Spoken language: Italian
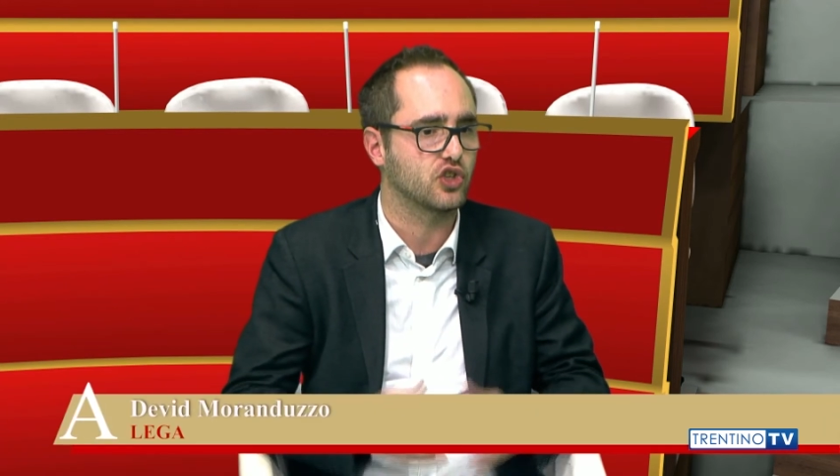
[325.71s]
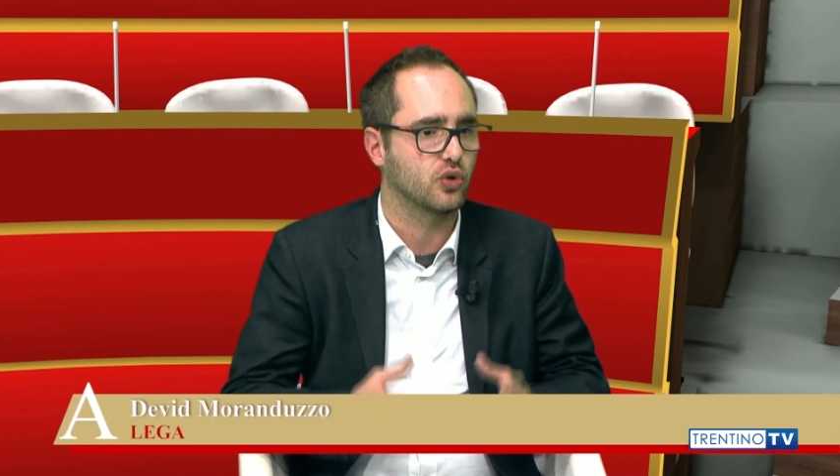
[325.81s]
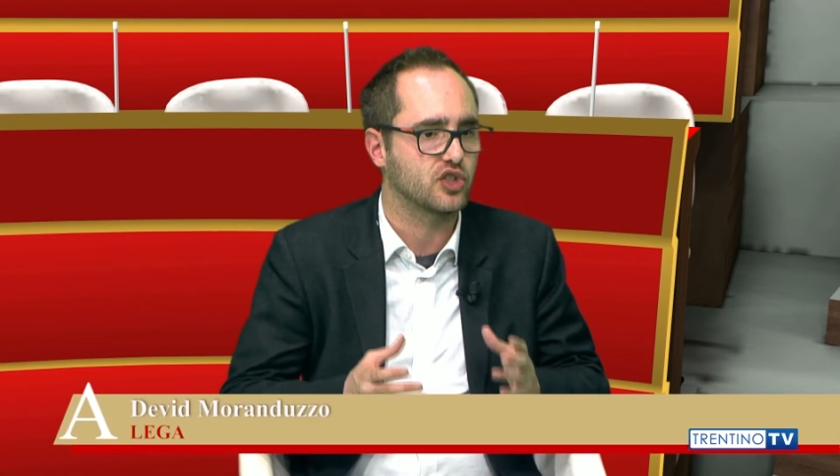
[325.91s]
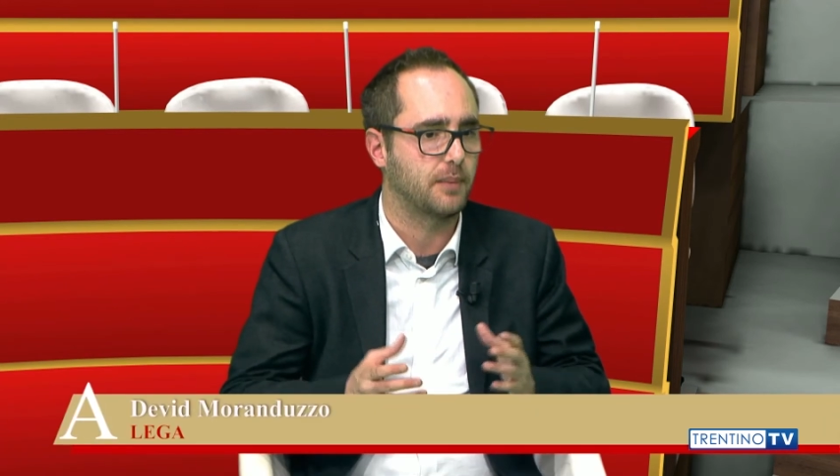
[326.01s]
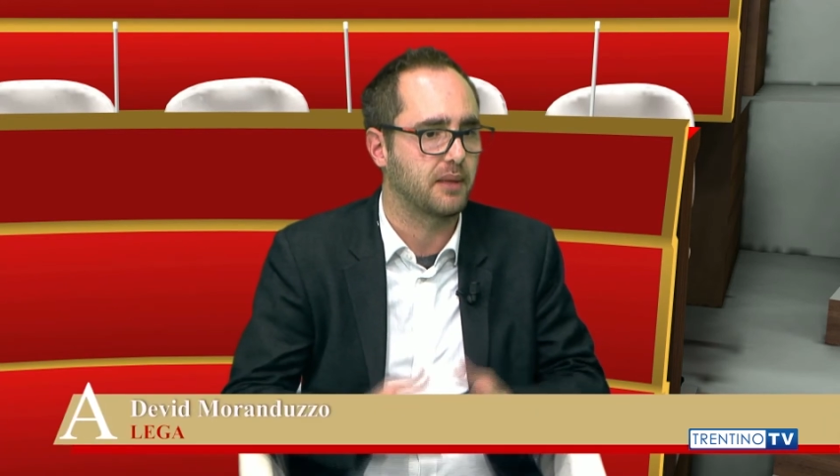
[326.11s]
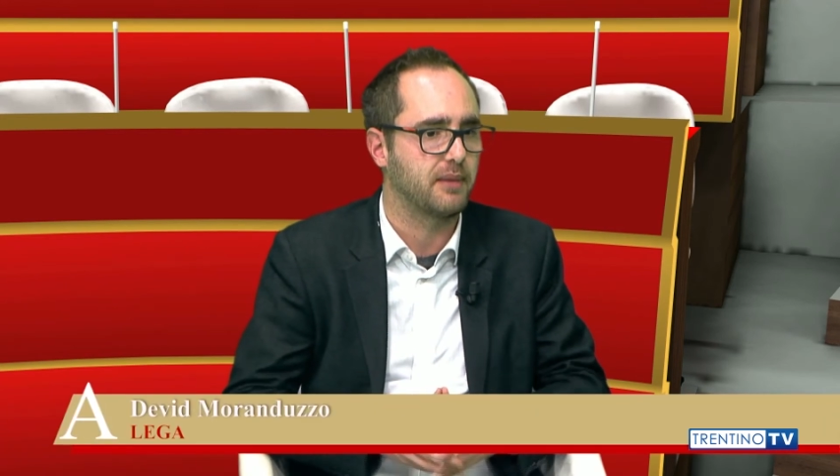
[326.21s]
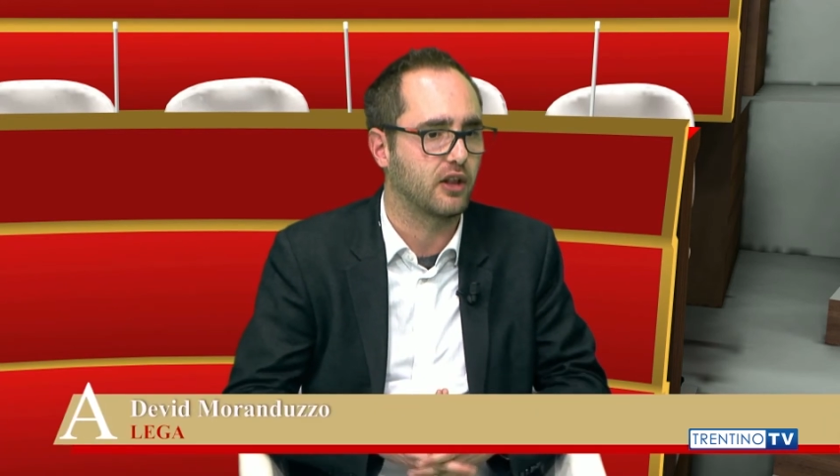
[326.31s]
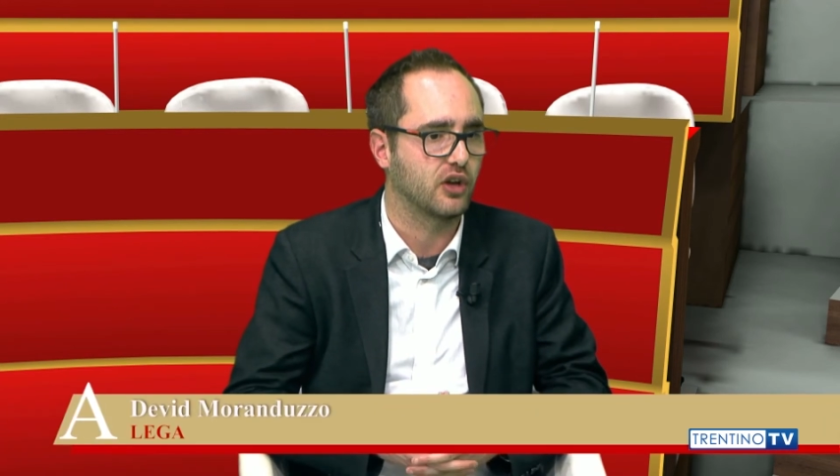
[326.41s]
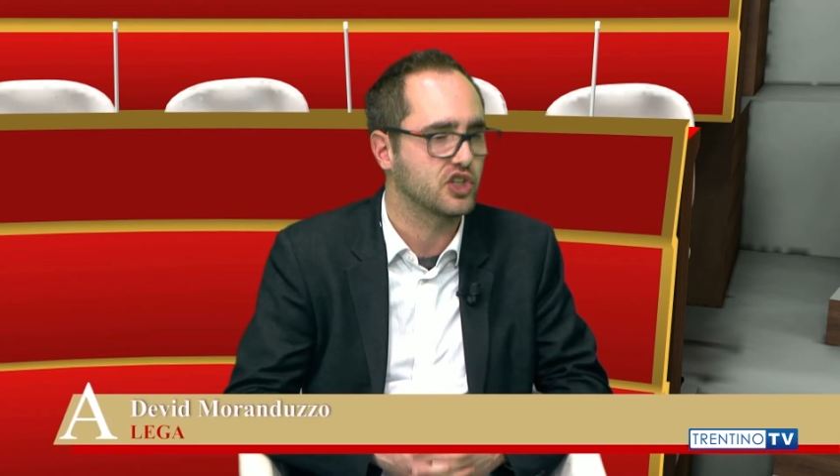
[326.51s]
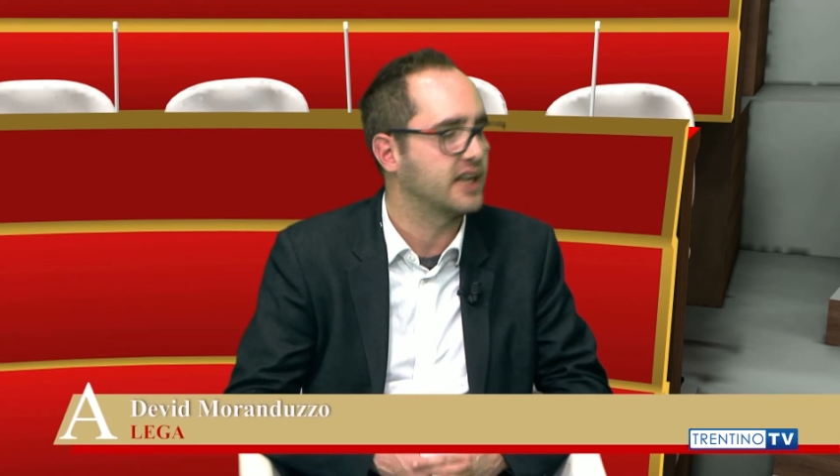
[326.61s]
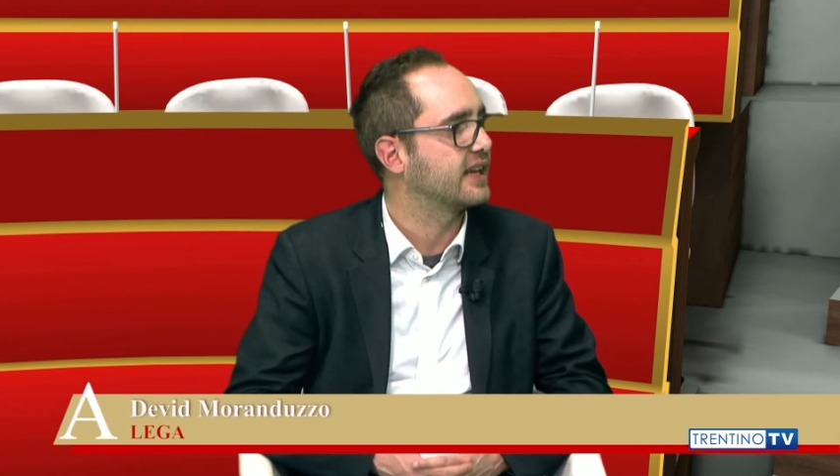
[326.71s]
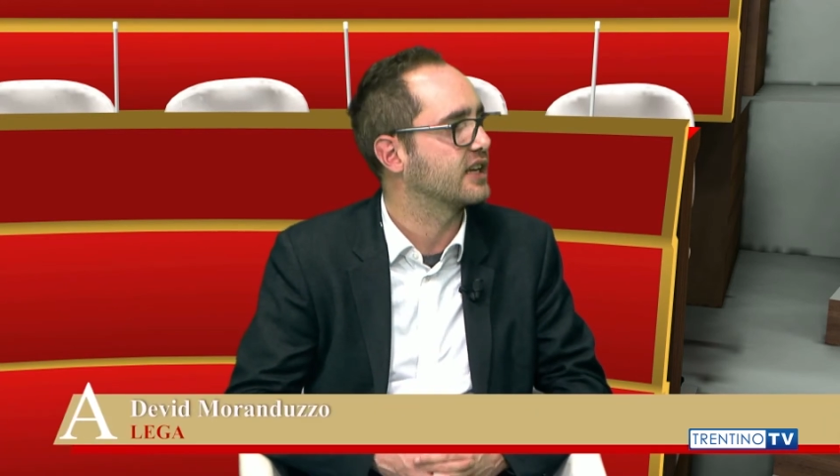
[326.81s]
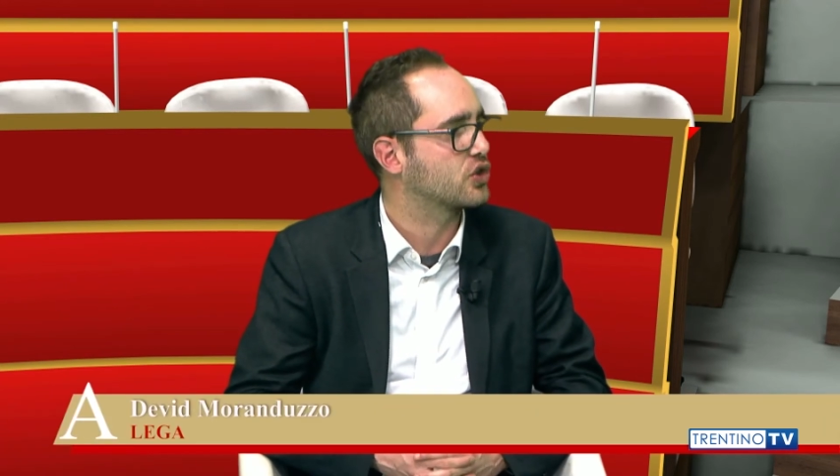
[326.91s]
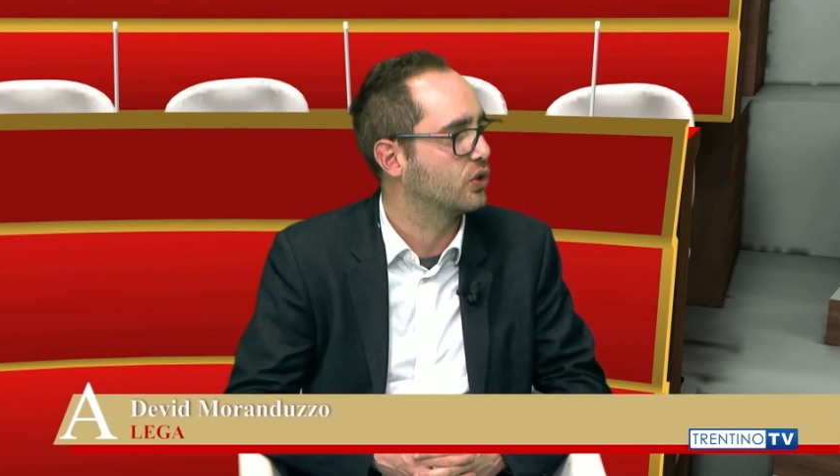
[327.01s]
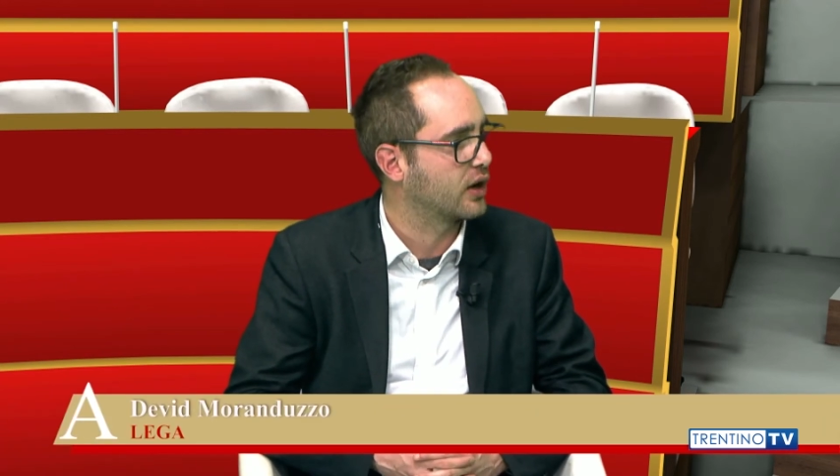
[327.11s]
sono sempre in mezzo alla gente e
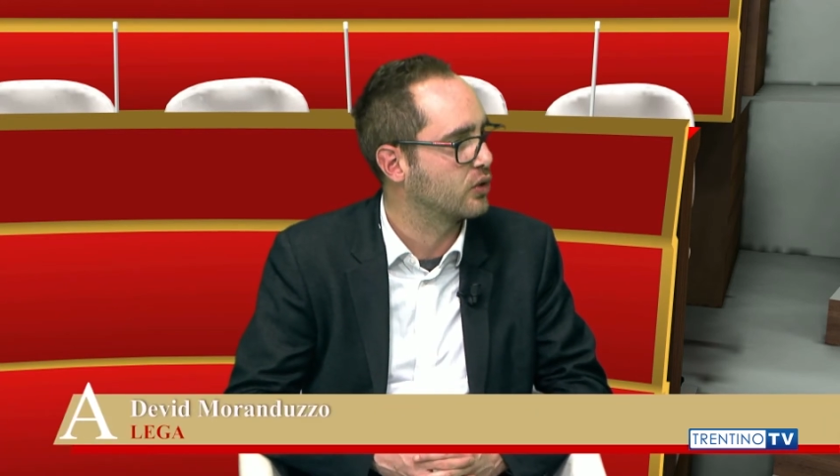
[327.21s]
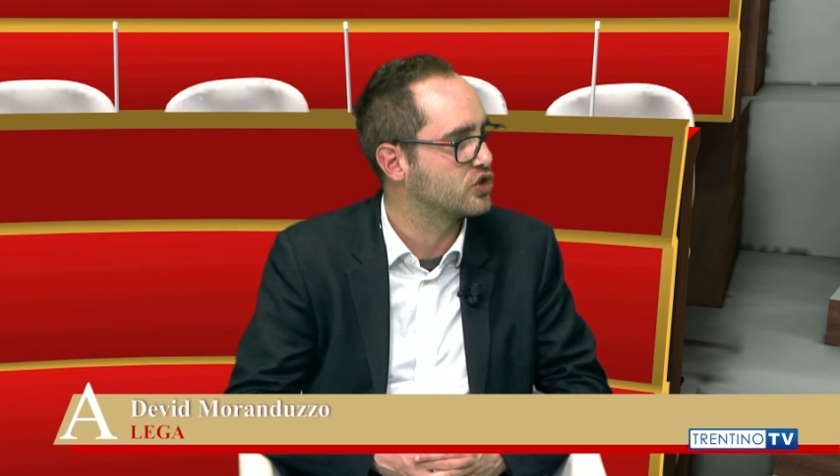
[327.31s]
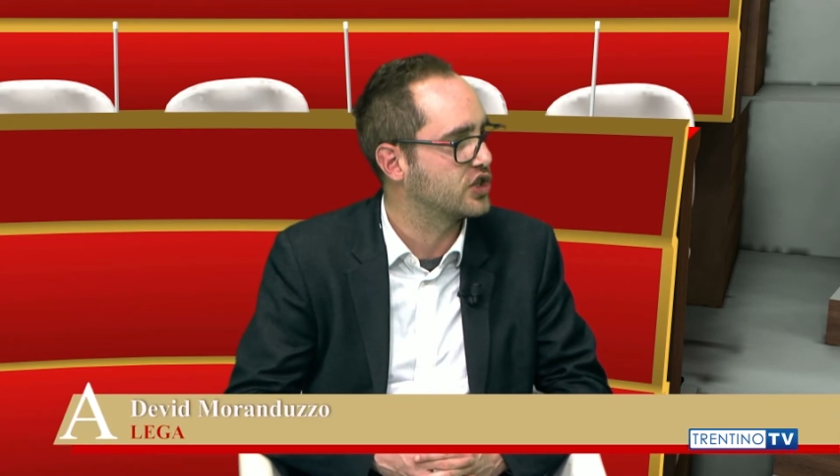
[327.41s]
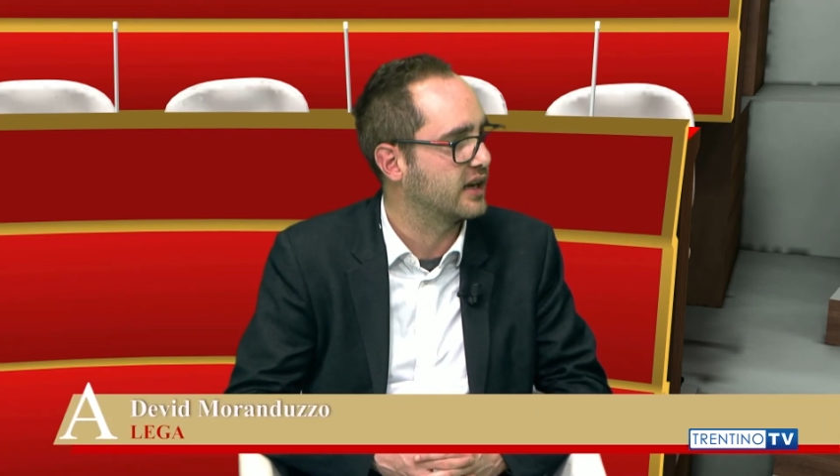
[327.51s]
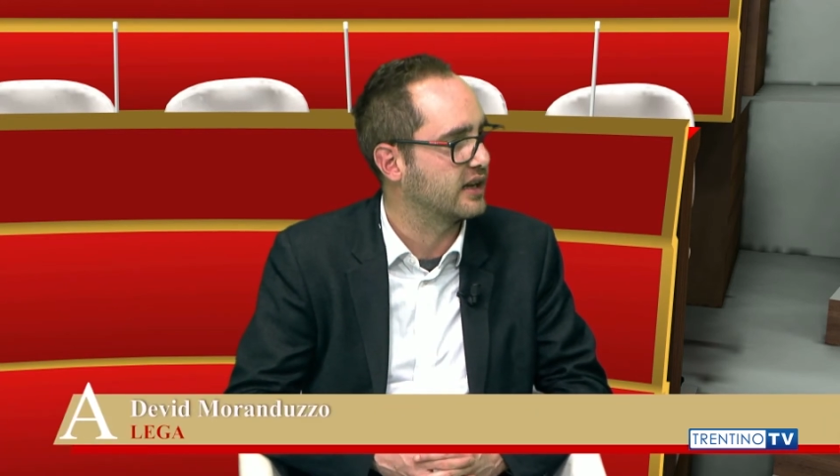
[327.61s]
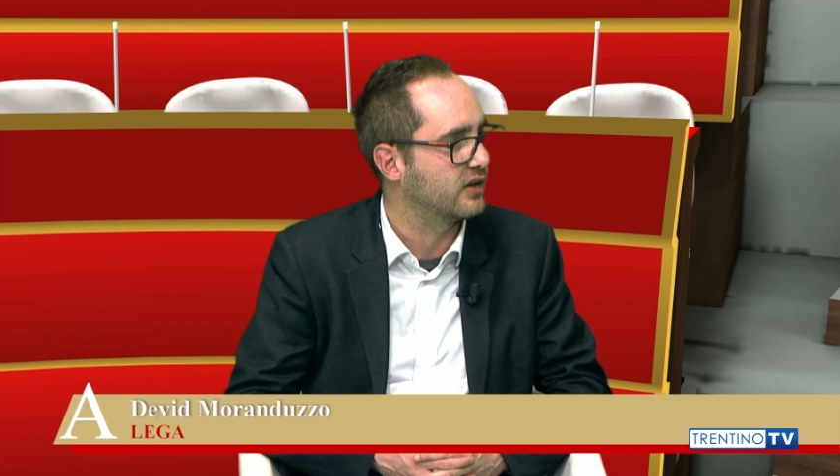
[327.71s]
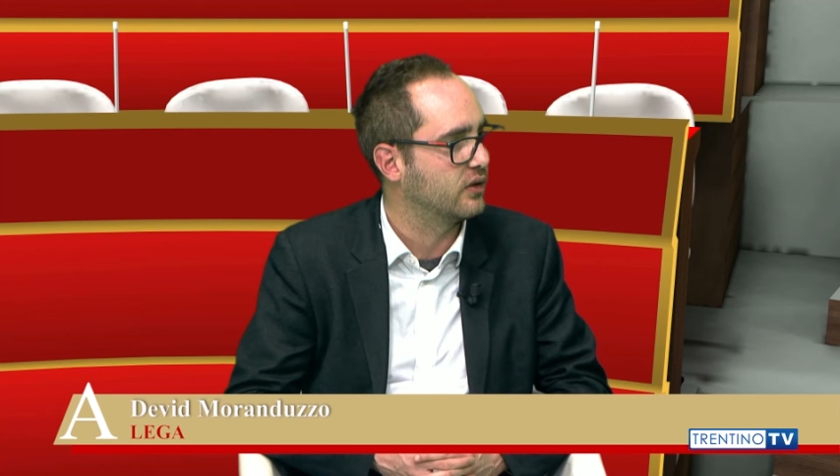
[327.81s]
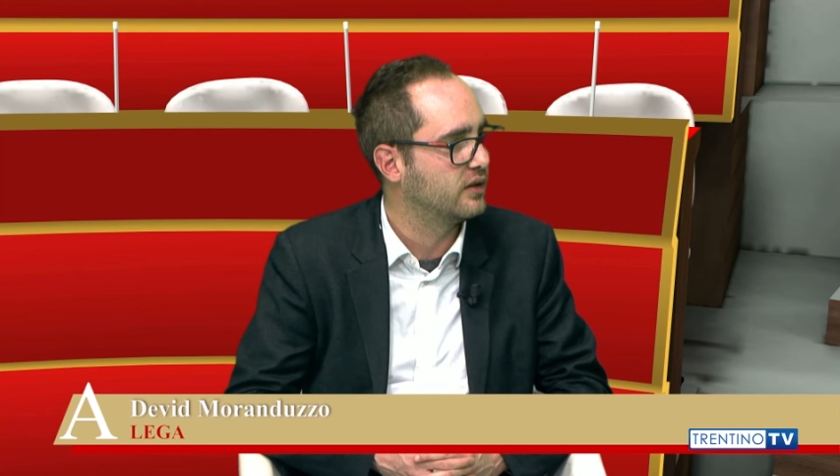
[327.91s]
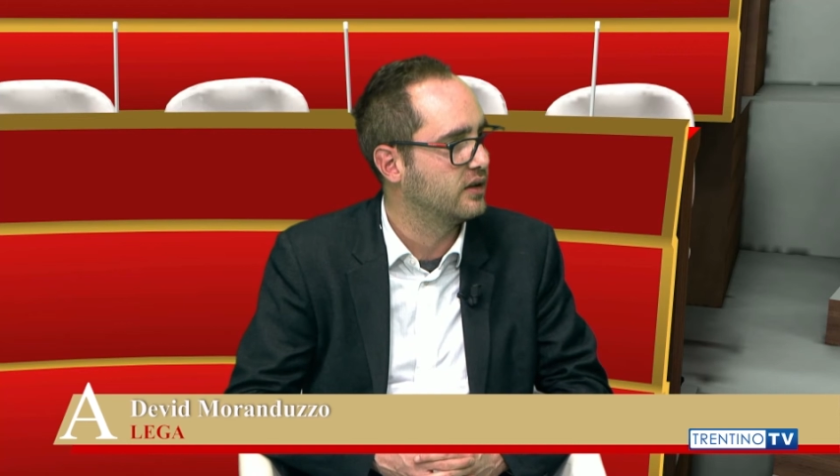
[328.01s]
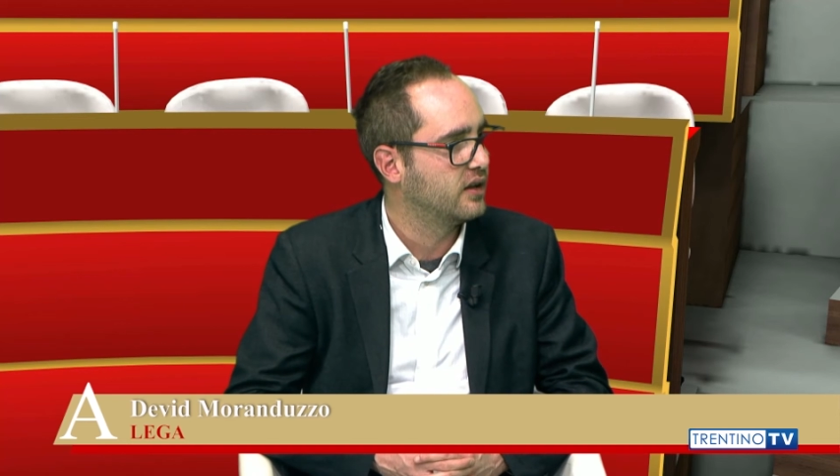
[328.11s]
che ascoltano il cittadino